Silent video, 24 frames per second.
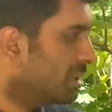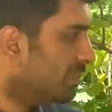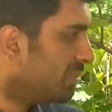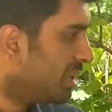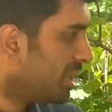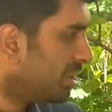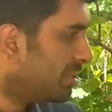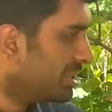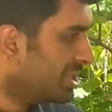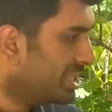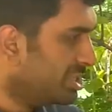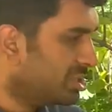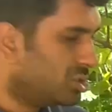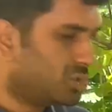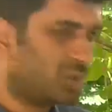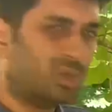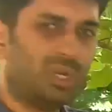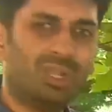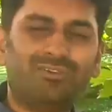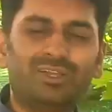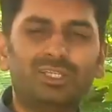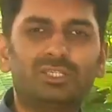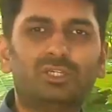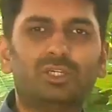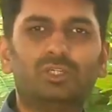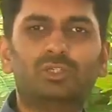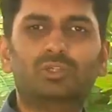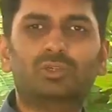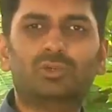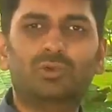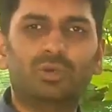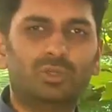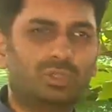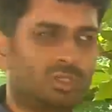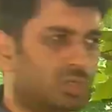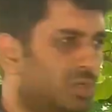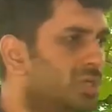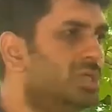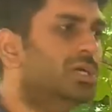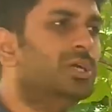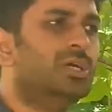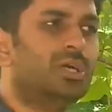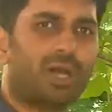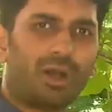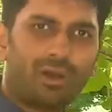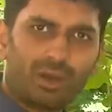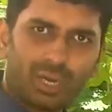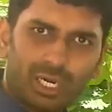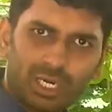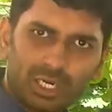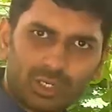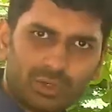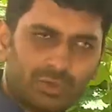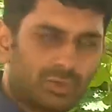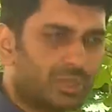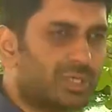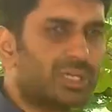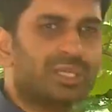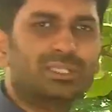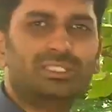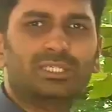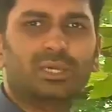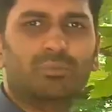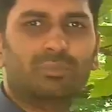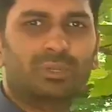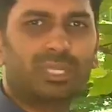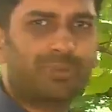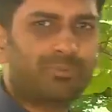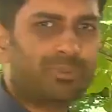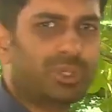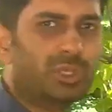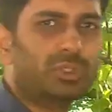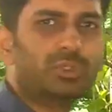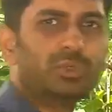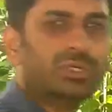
మనం ఇంటూ లెవెన్ చేసుకోవచ్చు కావాలంటే ఇంకొక ఎగ్జాంపుల్ చెప్తాను